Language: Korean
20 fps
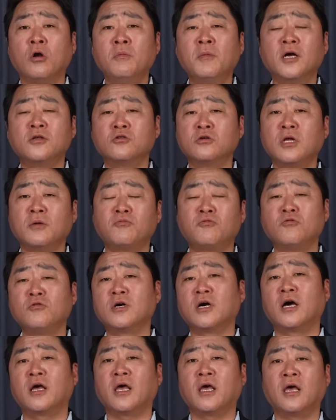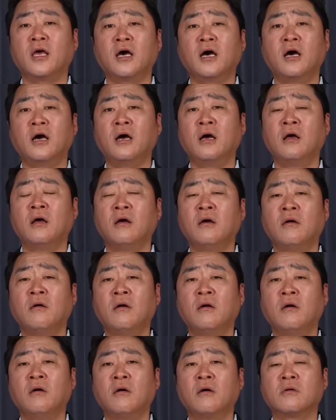얼마 전에 분가해야
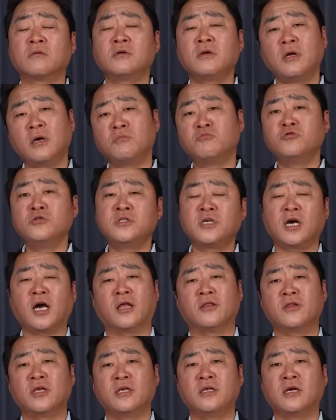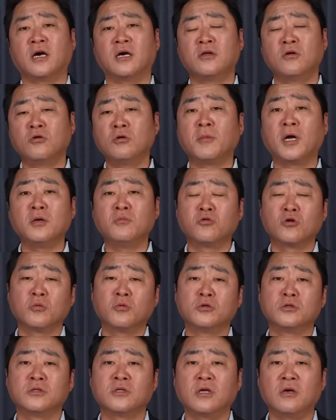그래야 문제가 안 되냐? 이런 거 많이
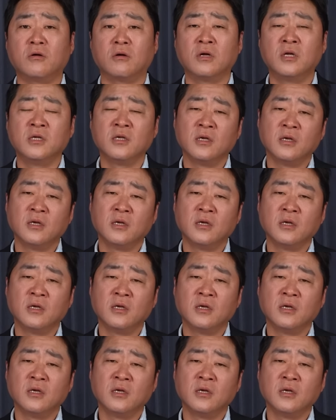물어보는데요.